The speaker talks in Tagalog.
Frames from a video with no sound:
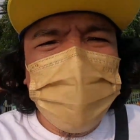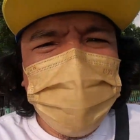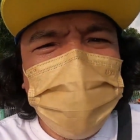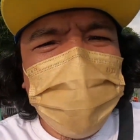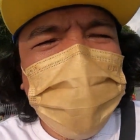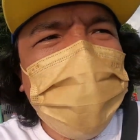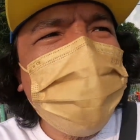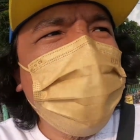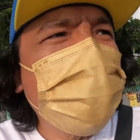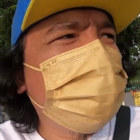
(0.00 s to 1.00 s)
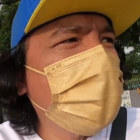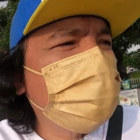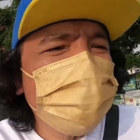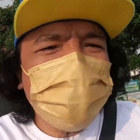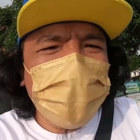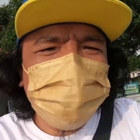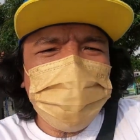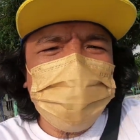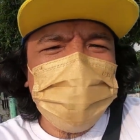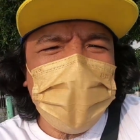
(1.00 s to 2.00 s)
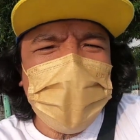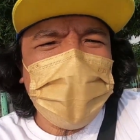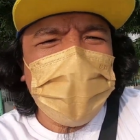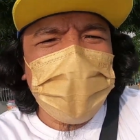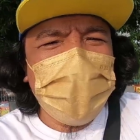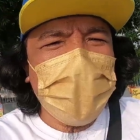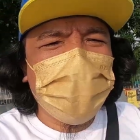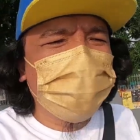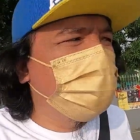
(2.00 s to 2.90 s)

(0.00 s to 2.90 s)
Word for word: Uy, uh, bago tayo dumiretso ron sa lakad